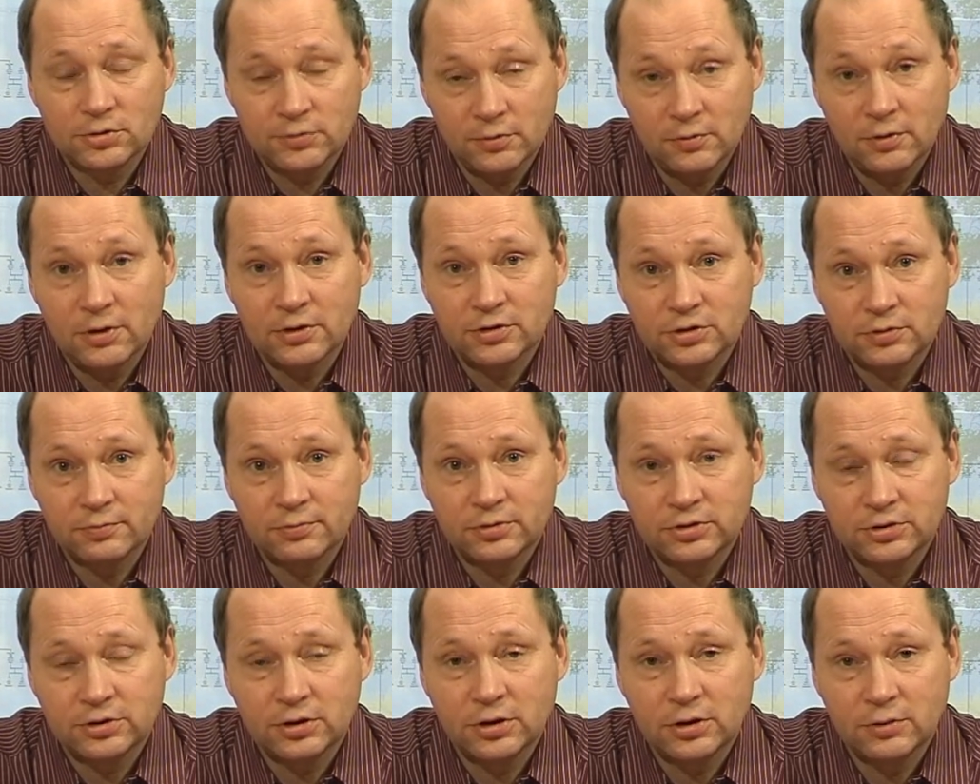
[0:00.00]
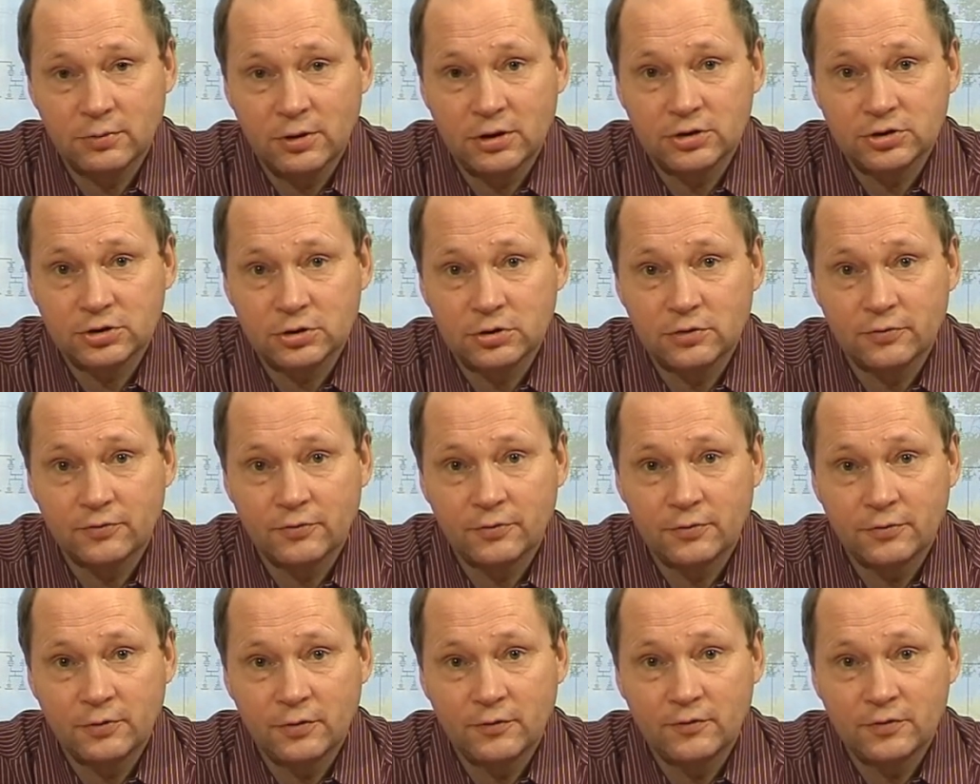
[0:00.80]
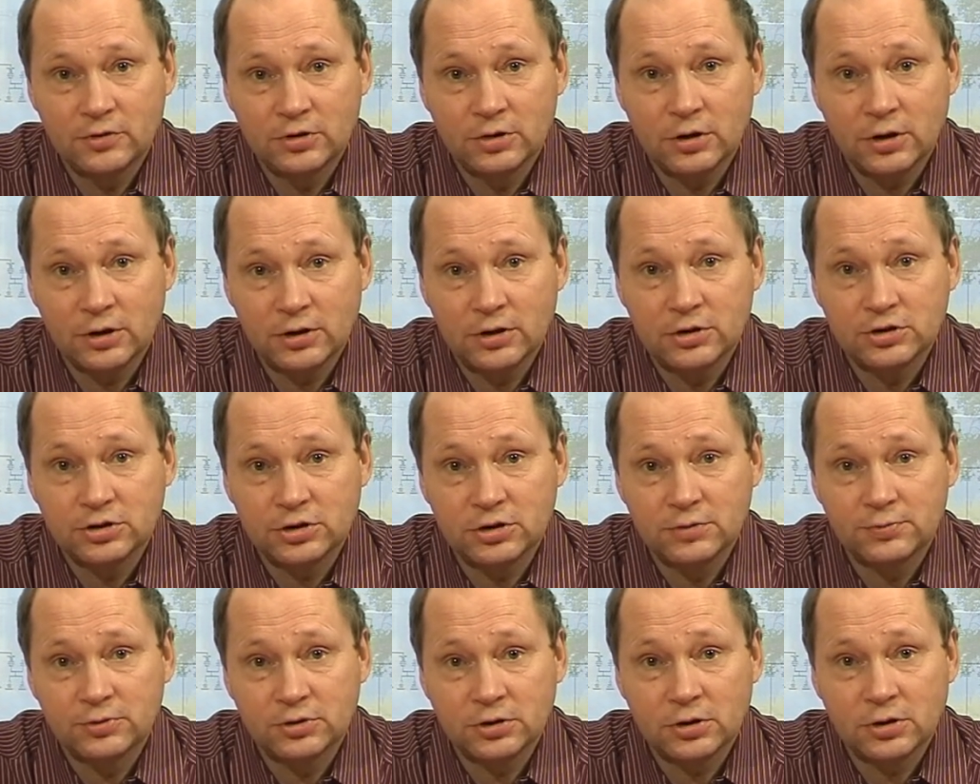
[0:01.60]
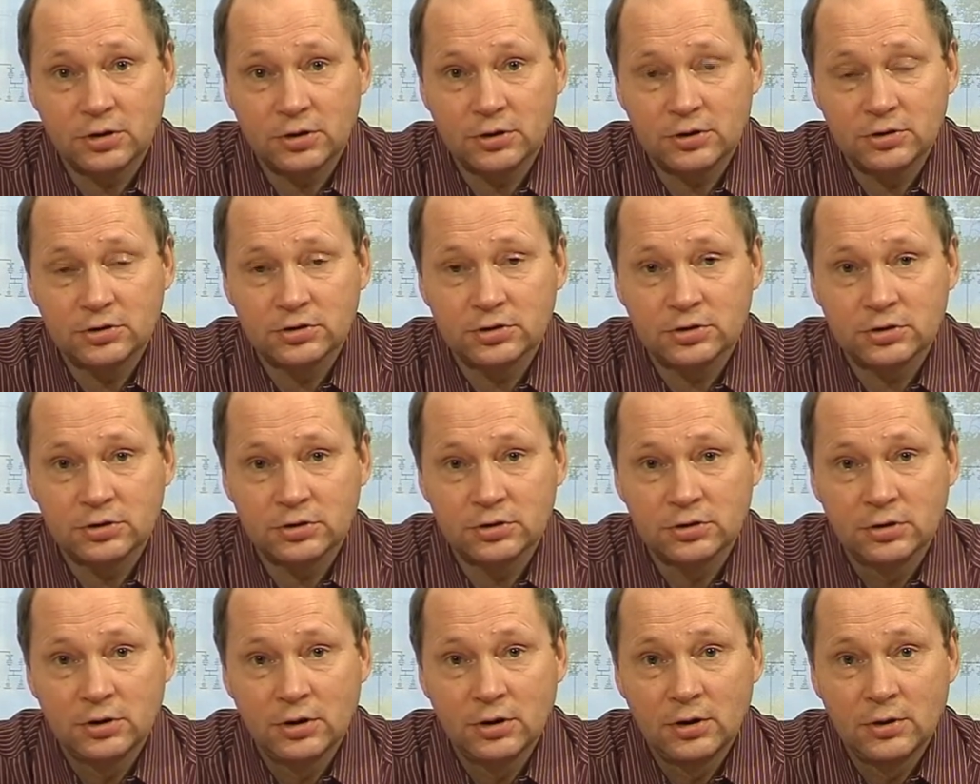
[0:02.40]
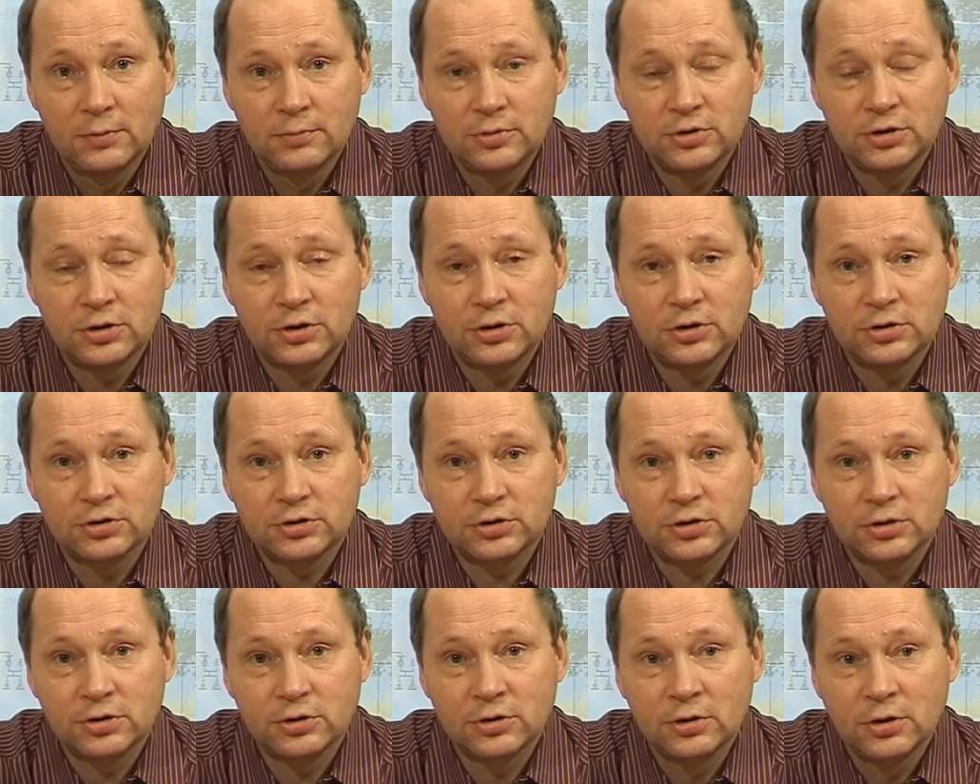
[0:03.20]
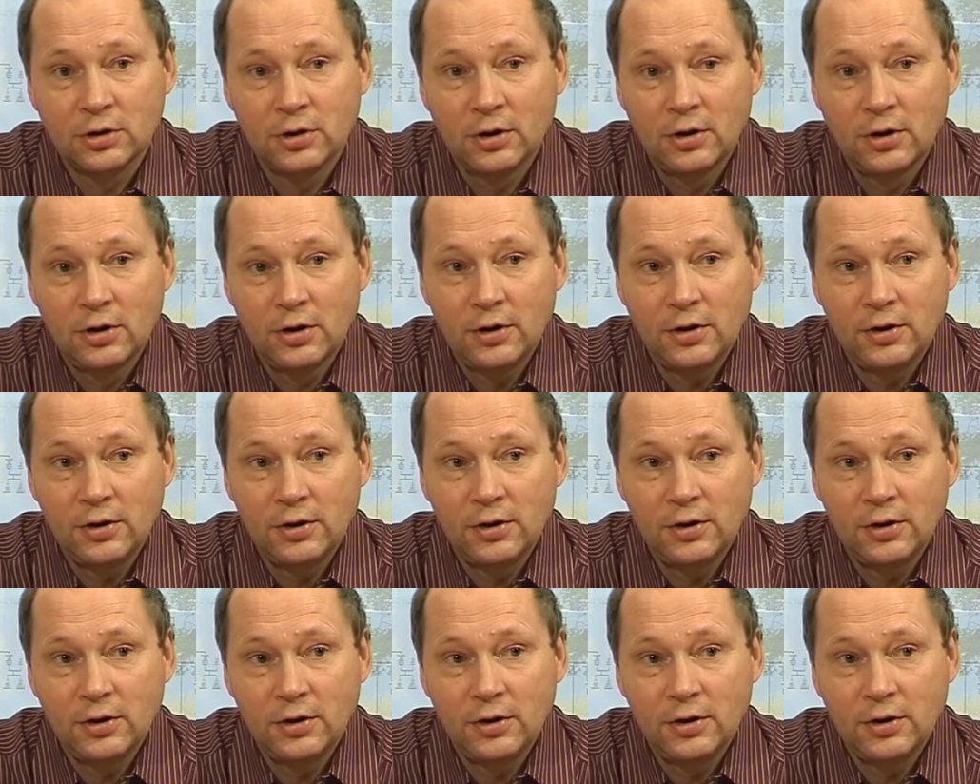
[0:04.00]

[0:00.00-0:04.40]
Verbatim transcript: развиваются быстрее мальчиков и физиологически, и психологически, психически.